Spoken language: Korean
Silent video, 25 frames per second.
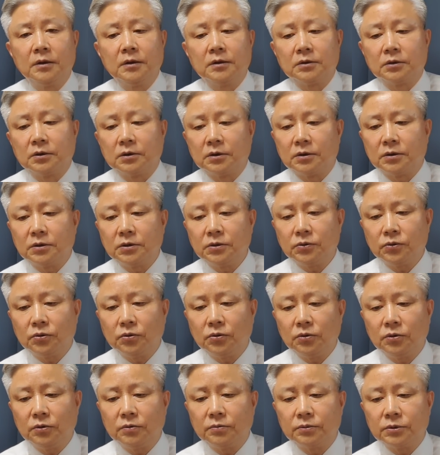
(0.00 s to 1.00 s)
어,
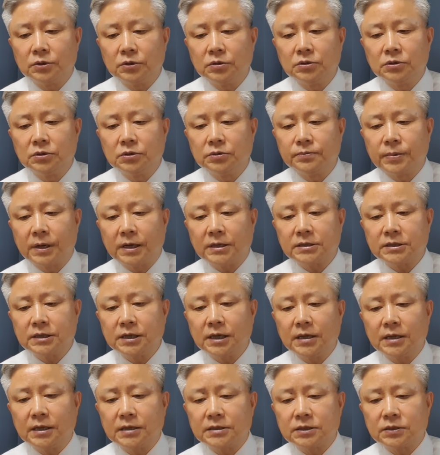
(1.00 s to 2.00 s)
그리고 이
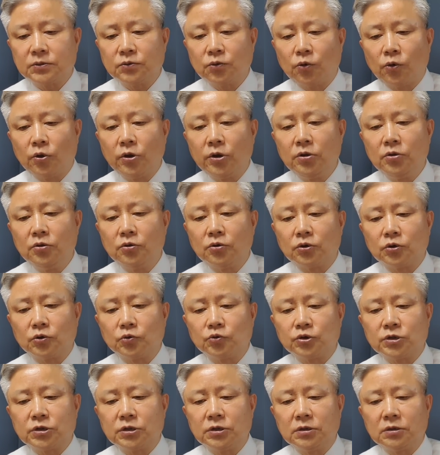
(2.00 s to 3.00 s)
박정희에 대해서는 5.16
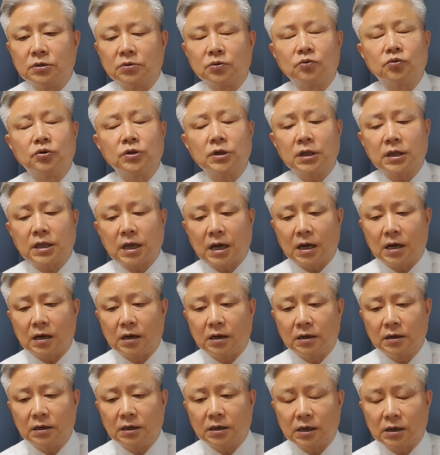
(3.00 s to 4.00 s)
유신 구태타
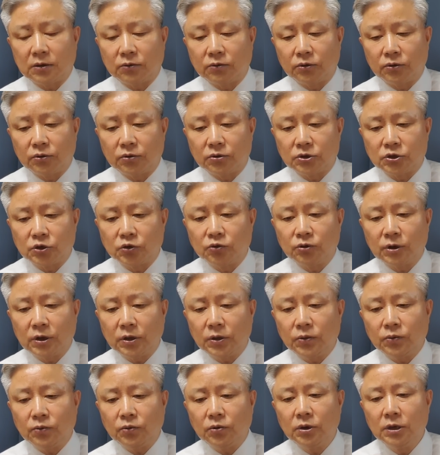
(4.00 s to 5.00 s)
이렇게 하고 있고
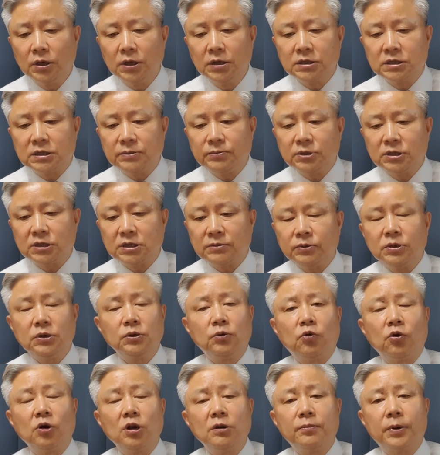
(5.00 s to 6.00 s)
전두환도
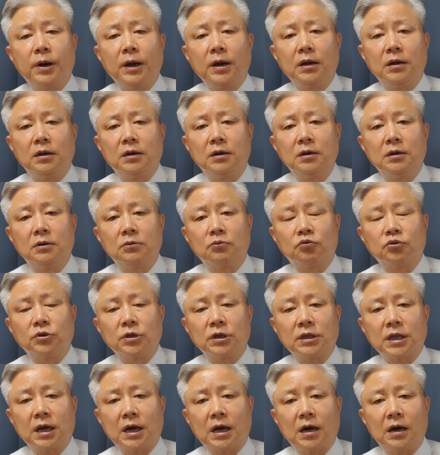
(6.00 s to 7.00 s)
12.12 5.18
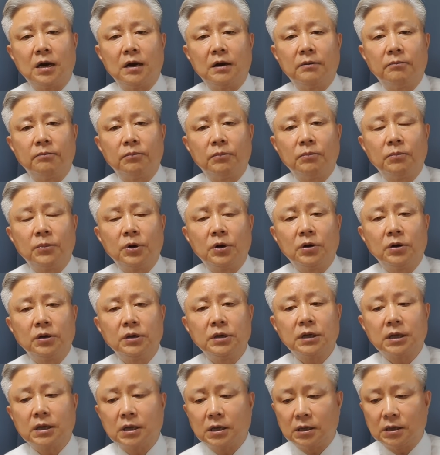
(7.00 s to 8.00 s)
구태타 뭐
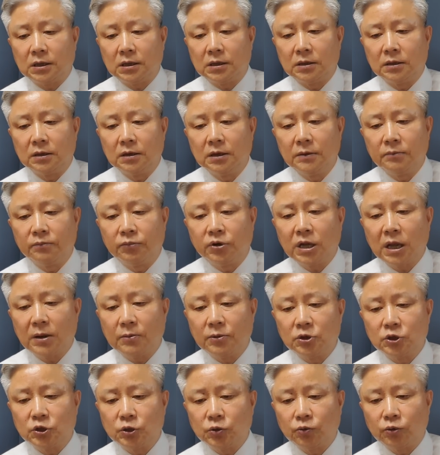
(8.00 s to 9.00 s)
이렇게 예,
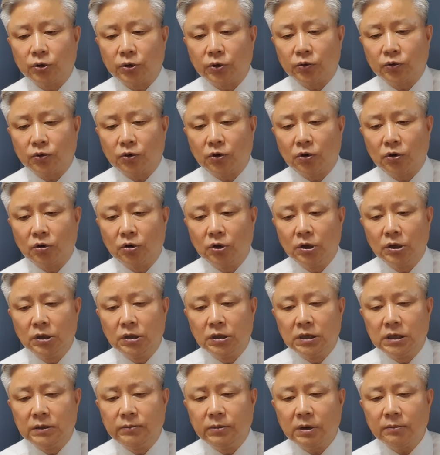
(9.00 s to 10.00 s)
프레임을 씌우고 있고
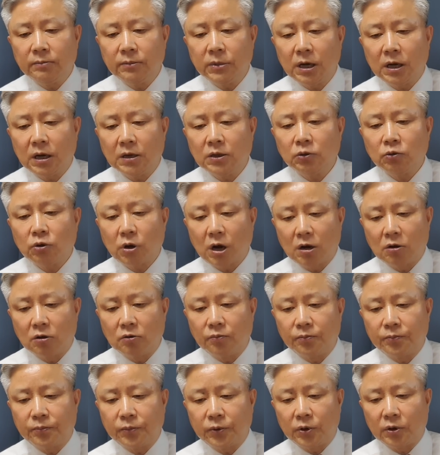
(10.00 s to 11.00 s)
이명박은
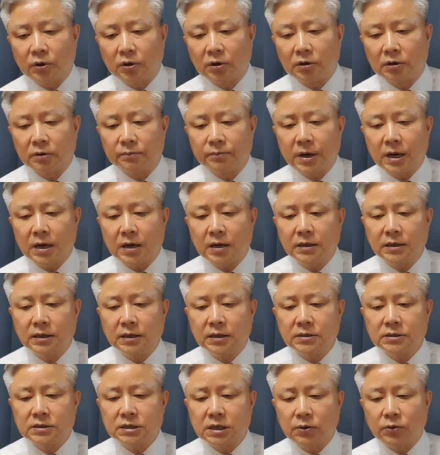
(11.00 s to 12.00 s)
광우병
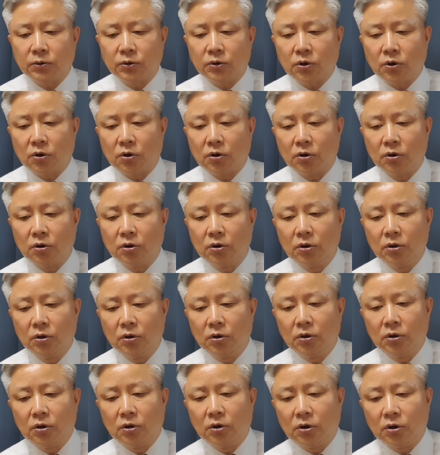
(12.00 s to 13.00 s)
박근혜는 세월호
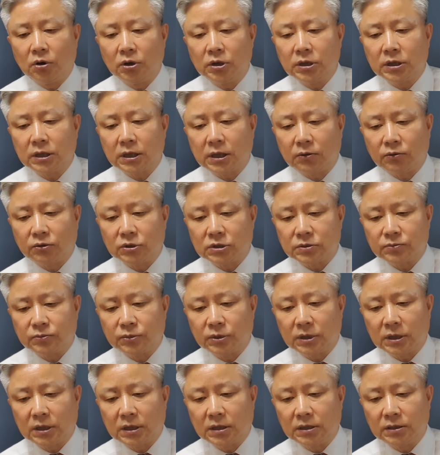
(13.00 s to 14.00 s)
어, 이렇게 하고
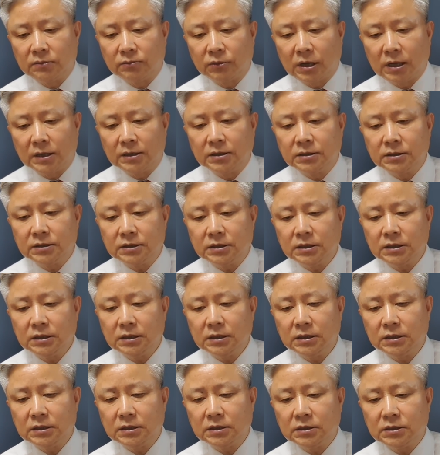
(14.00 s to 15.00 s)
있습니다. 완전히
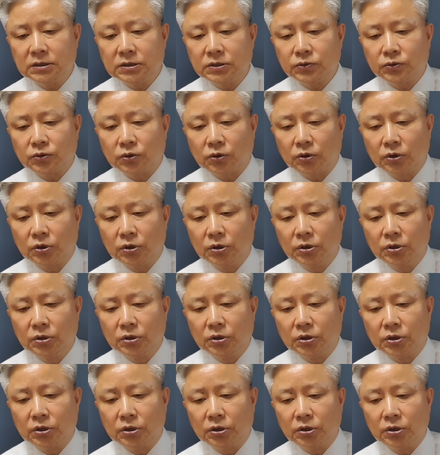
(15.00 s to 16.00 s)
이런 식으로
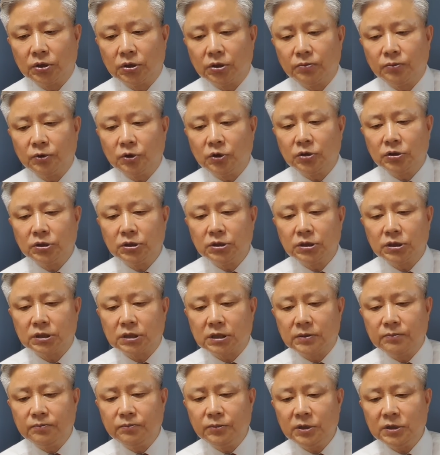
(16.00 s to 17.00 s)
어, 뭐이
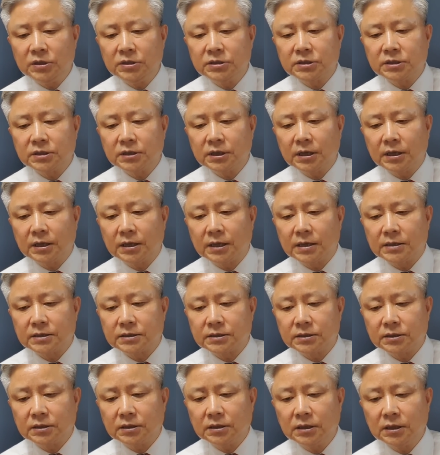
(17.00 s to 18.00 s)
김일성에
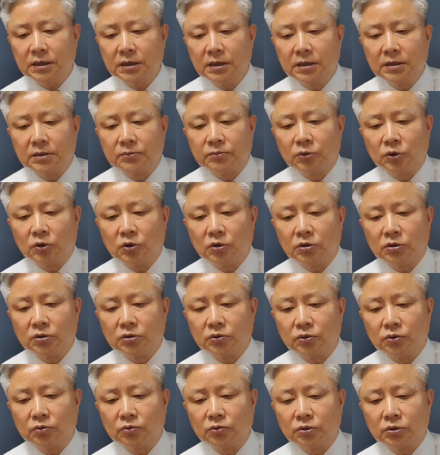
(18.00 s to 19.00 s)
대해서는
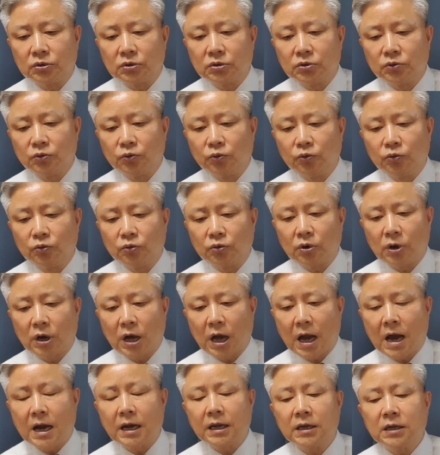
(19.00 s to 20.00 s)
뭐 그
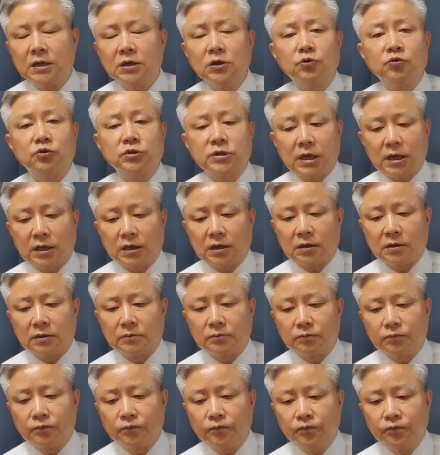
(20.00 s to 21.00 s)
항일투쟁
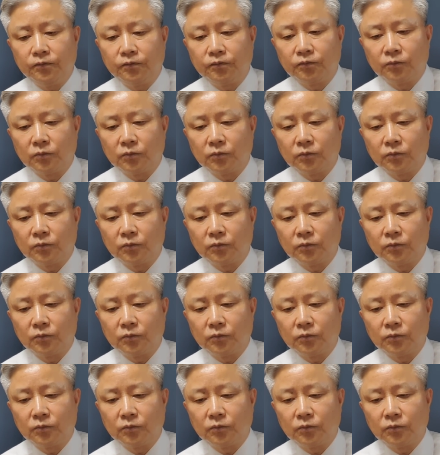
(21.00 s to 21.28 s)
응? 음?